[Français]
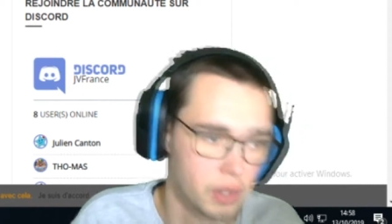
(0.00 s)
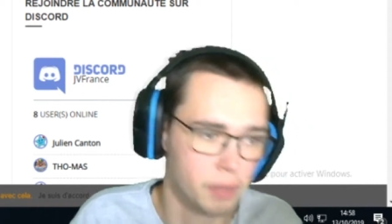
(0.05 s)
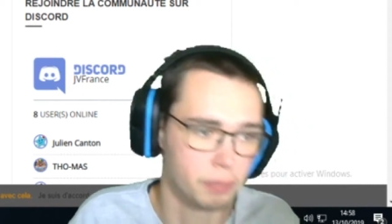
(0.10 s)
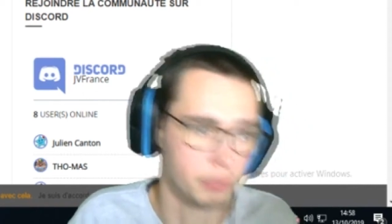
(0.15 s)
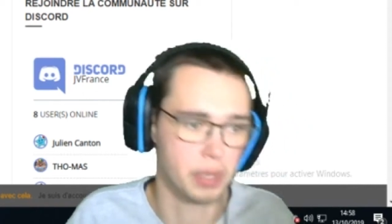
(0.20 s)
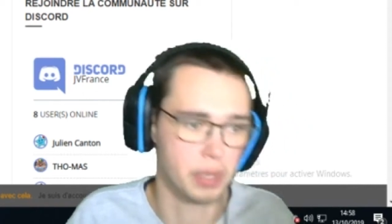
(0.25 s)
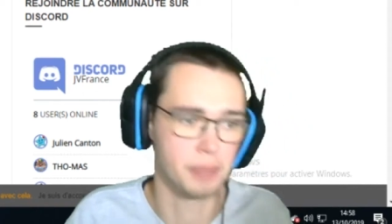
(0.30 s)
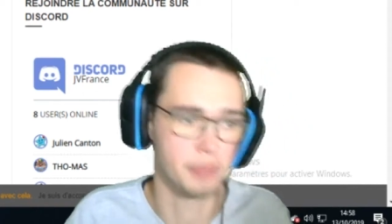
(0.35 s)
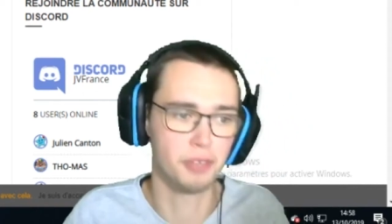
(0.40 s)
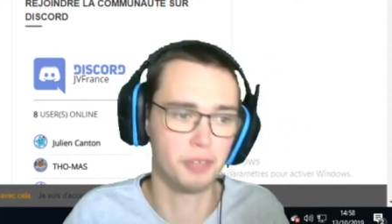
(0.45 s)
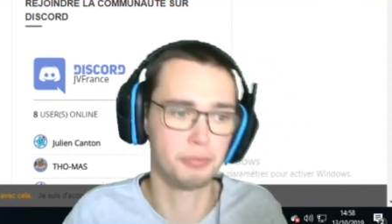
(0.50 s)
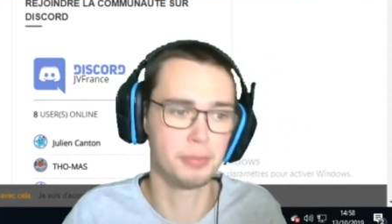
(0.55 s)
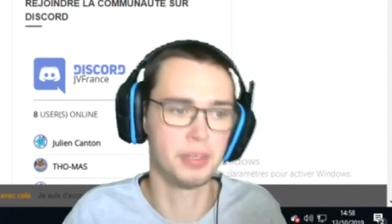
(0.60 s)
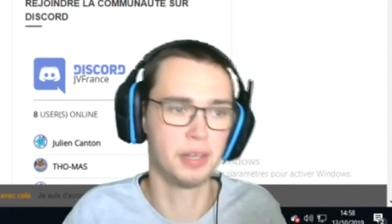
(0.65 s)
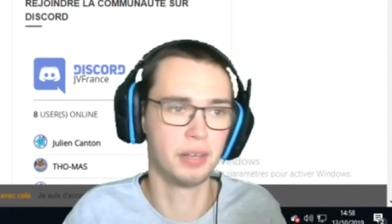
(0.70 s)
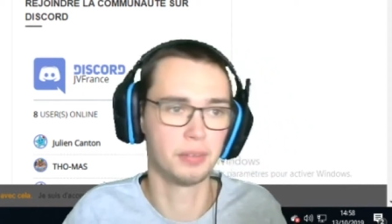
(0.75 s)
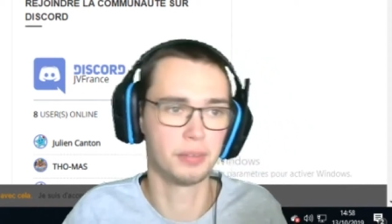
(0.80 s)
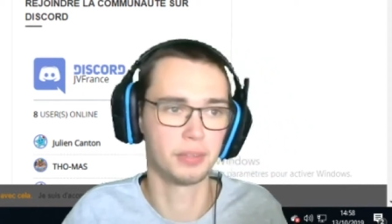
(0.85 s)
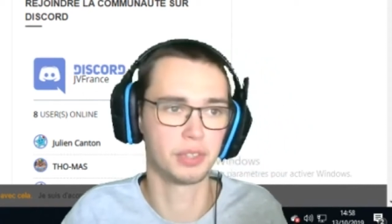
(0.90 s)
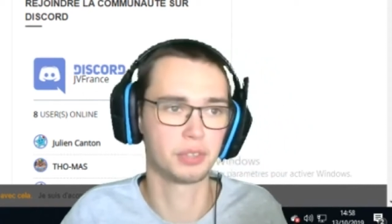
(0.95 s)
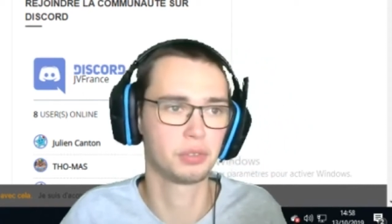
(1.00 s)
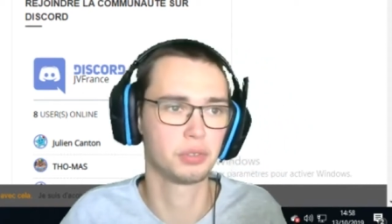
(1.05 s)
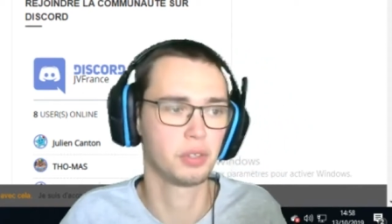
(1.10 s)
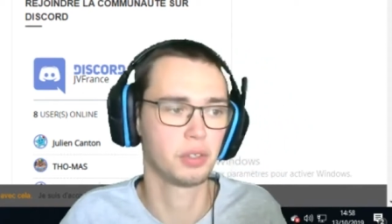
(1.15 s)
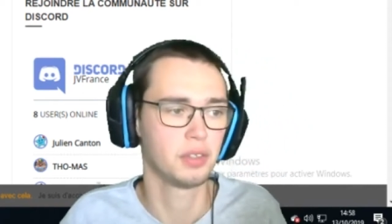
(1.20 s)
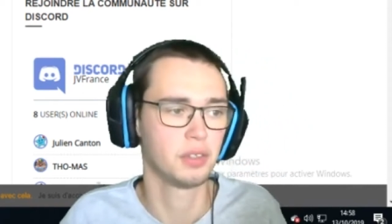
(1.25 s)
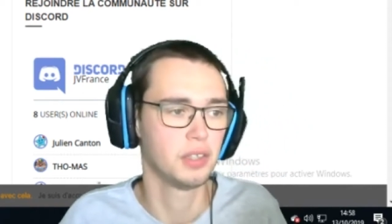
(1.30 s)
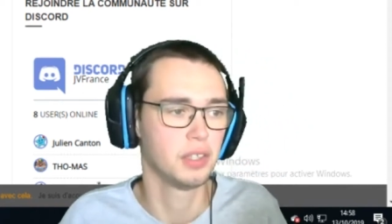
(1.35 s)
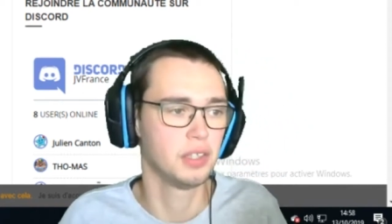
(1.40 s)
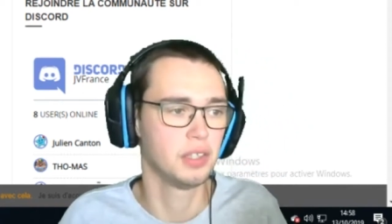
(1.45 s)
pour la 9000, hein, bien sûr,
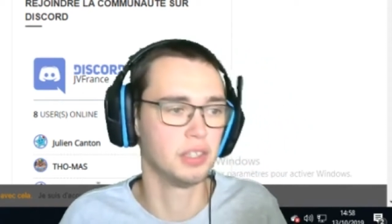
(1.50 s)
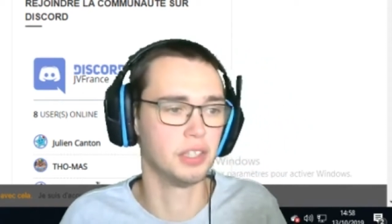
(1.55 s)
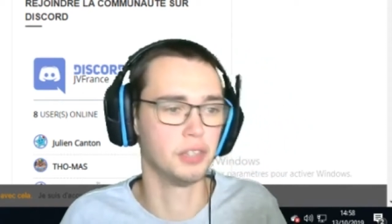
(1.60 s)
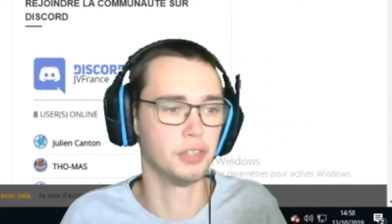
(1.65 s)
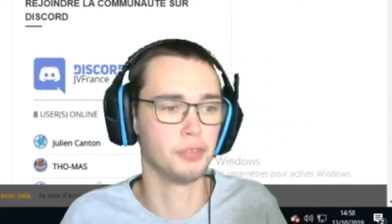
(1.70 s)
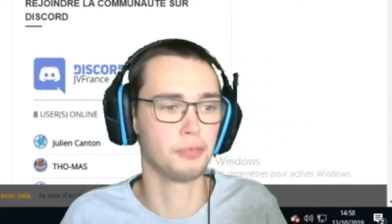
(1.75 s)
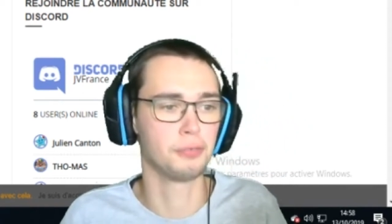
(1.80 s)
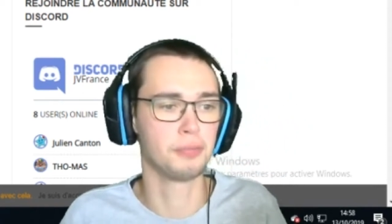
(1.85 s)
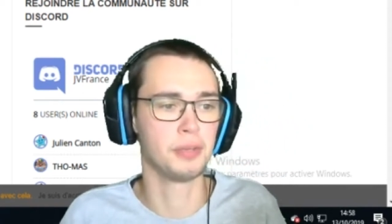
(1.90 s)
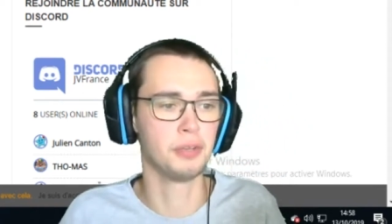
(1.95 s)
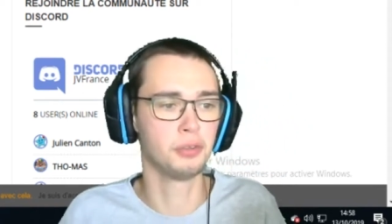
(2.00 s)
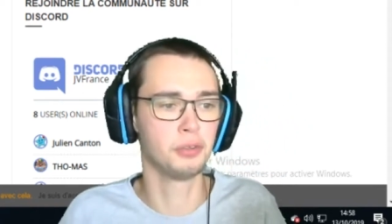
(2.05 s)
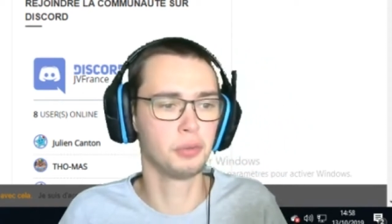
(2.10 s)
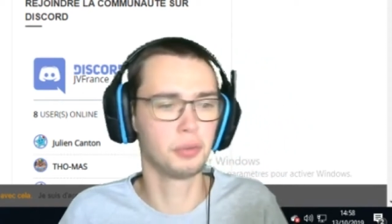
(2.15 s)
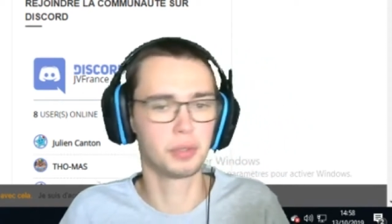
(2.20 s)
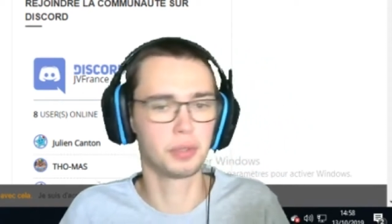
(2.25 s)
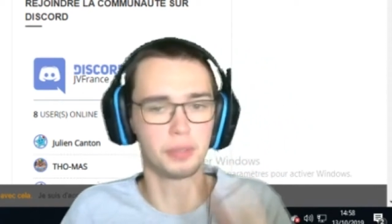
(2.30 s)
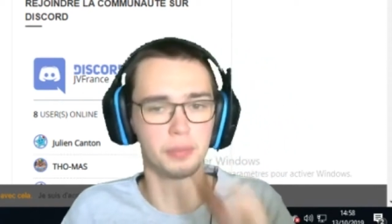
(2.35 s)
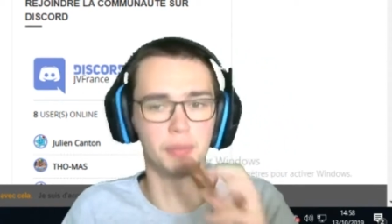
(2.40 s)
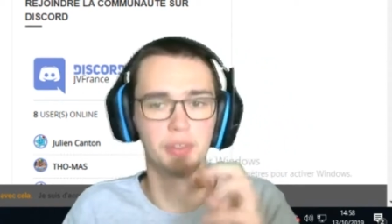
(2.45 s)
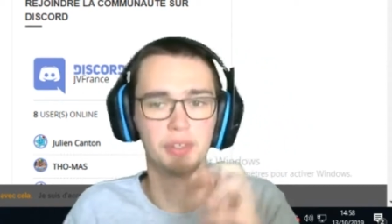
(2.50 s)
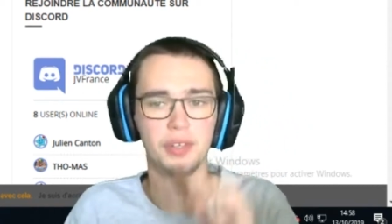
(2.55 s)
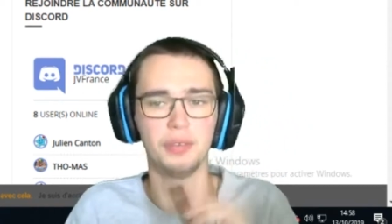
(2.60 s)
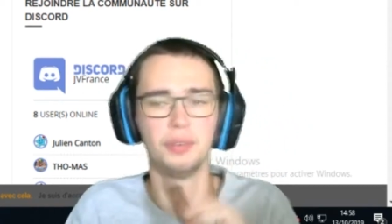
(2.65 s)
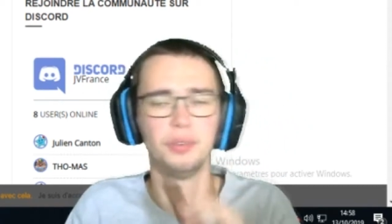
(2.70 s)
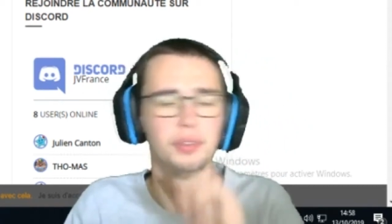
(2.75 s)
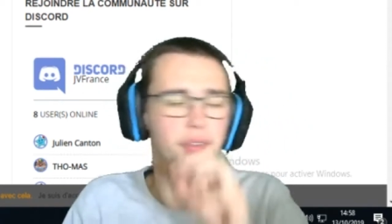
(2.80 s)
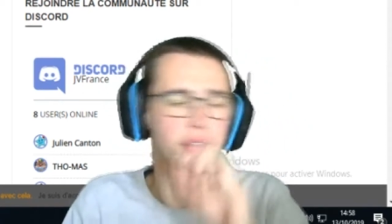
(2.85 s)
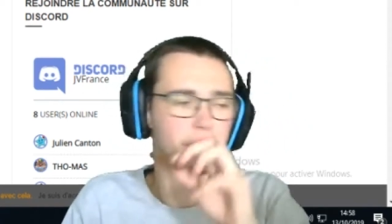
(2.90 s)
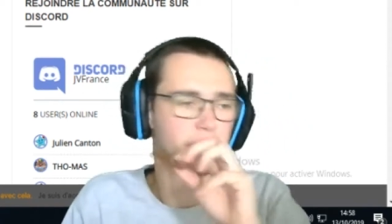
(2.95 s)
la 9002, comme on en a
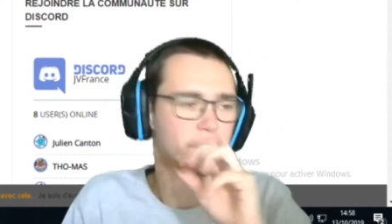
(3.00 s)
eu,